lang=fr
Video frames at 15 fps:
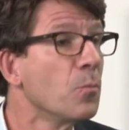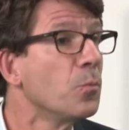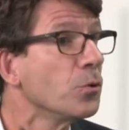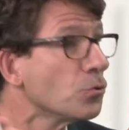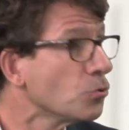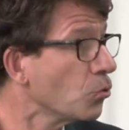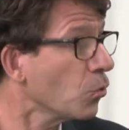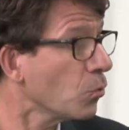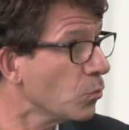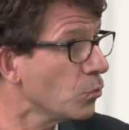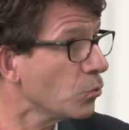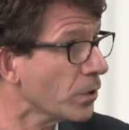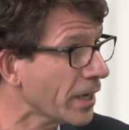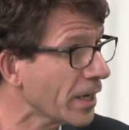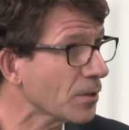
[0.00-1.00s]
Peut-on
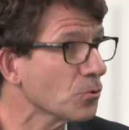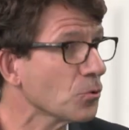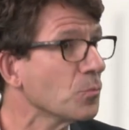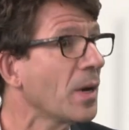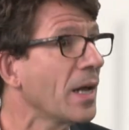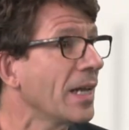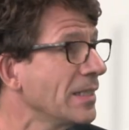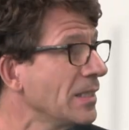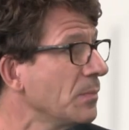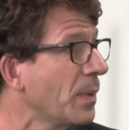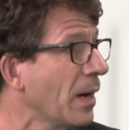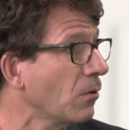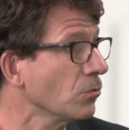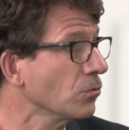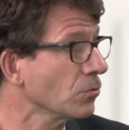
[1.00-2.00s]
mourir d'une maladie
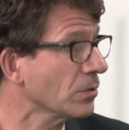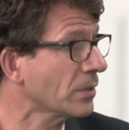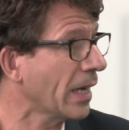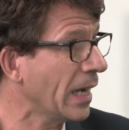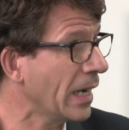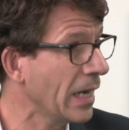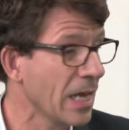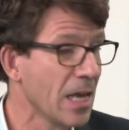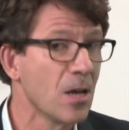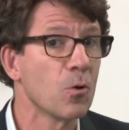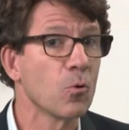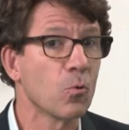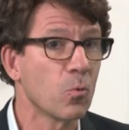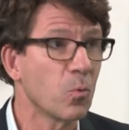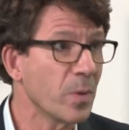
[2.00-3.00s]
parodontale
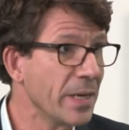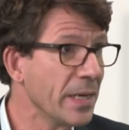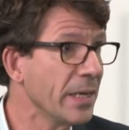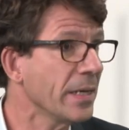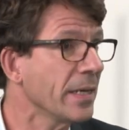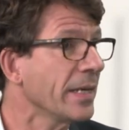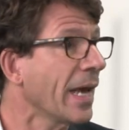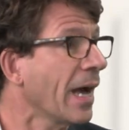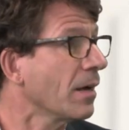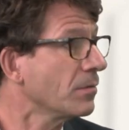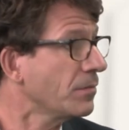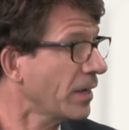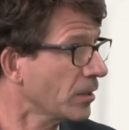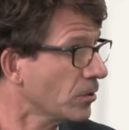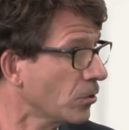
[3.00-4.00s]
Oui, il y a un
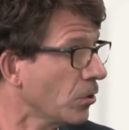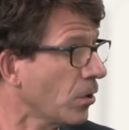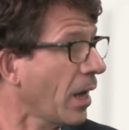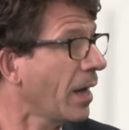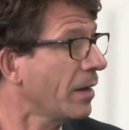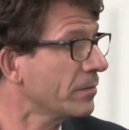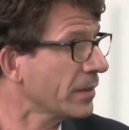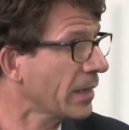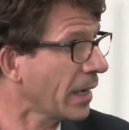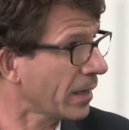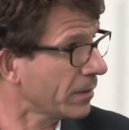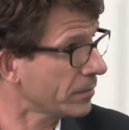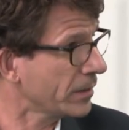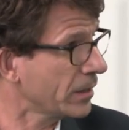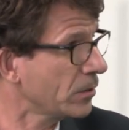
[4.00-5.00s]
facteur
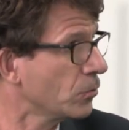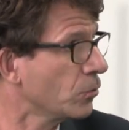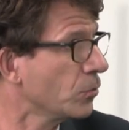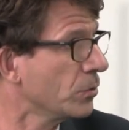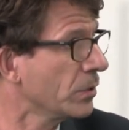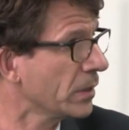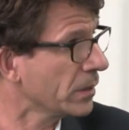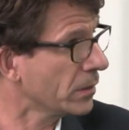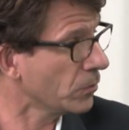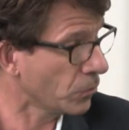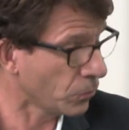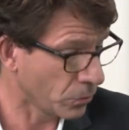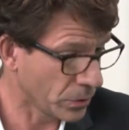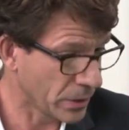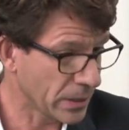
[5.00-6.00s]
aggravé
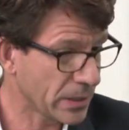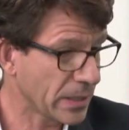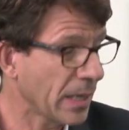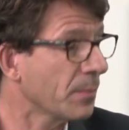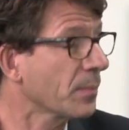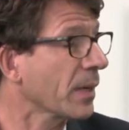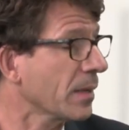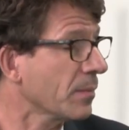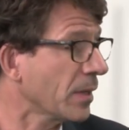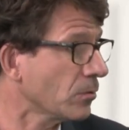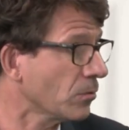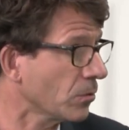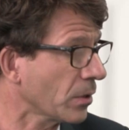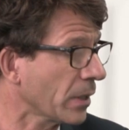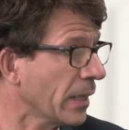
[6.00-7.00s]
de, décès
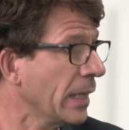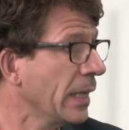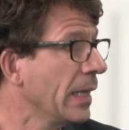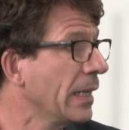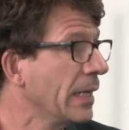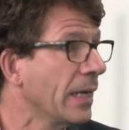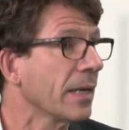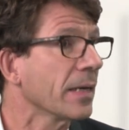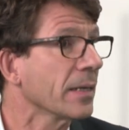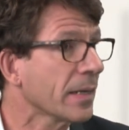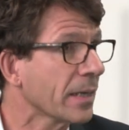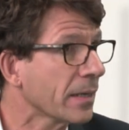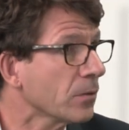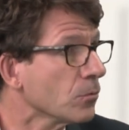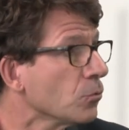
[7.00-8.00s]
prématuré
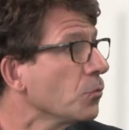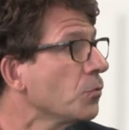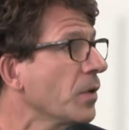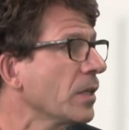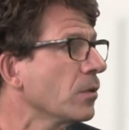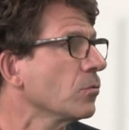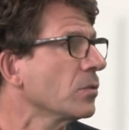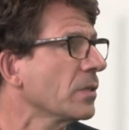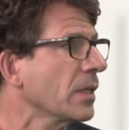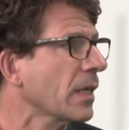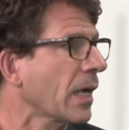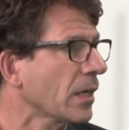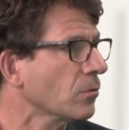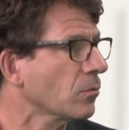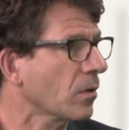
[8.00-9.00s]
du fait de cette
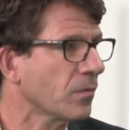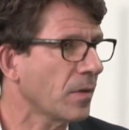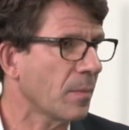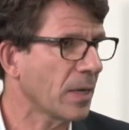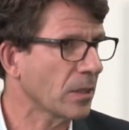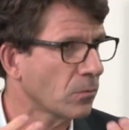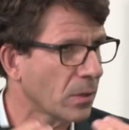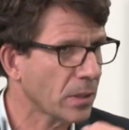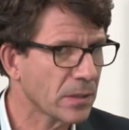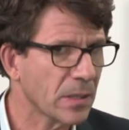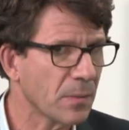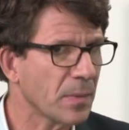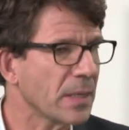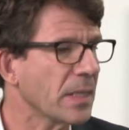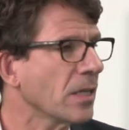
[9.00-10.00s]
réaction inflammatoire et de
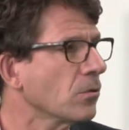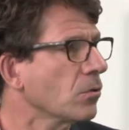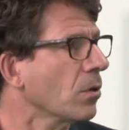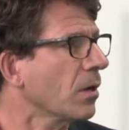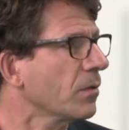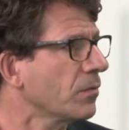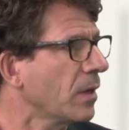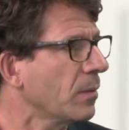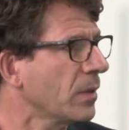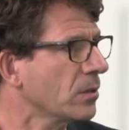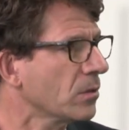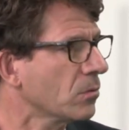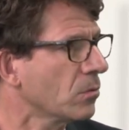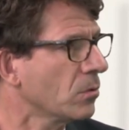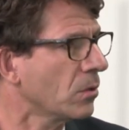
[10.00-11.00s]
ces médiateurs
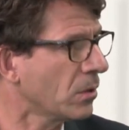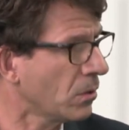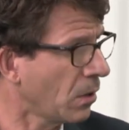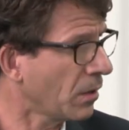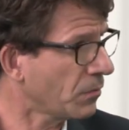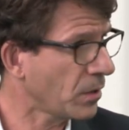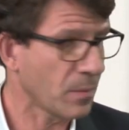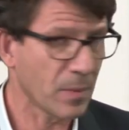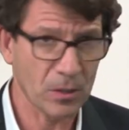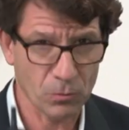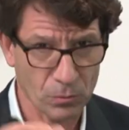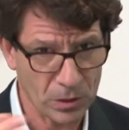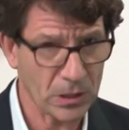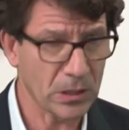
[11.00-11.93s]
de l'inflammation qui